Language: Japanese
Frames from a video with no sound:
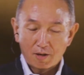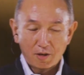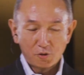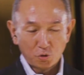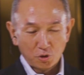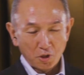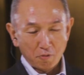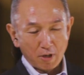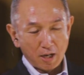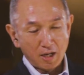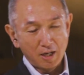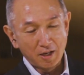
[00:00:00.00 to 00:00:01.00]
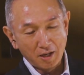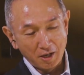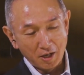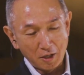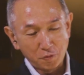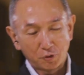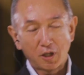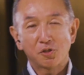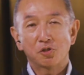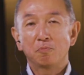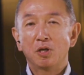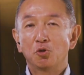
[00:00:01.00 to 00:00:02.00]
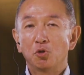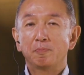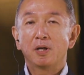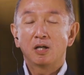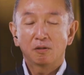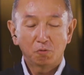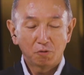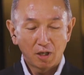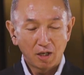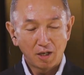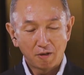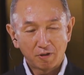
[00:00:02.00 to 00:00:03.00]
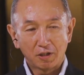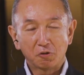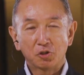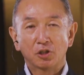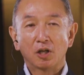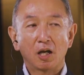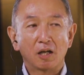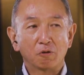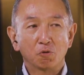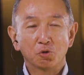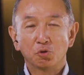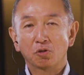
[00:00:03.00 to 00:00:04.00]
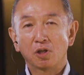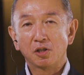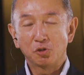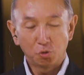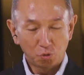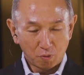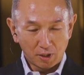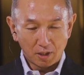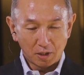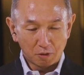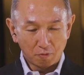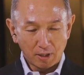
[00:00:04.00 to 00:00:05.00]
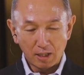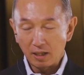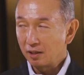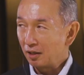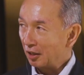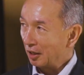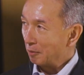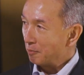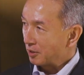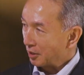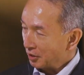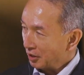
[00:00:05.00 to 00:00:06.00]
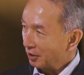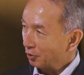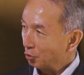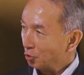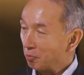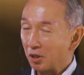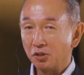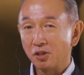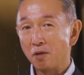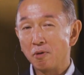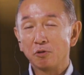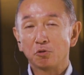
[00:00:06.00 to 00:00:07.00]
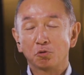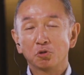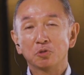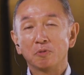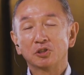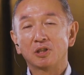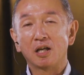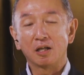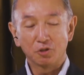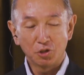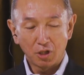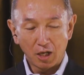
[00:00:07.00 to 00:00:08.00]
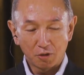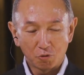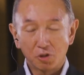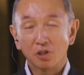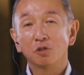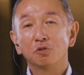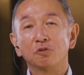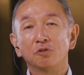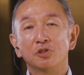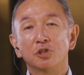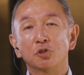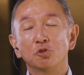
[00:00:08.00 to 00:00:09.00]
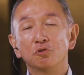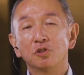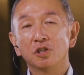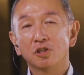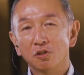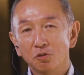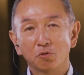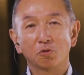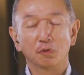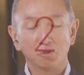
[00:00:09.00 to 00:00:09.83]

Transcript: それでは2つ目のパートで私がご紹介する話題はまさに今日のメインテーマとしました時代を生きる、地球に生きるとい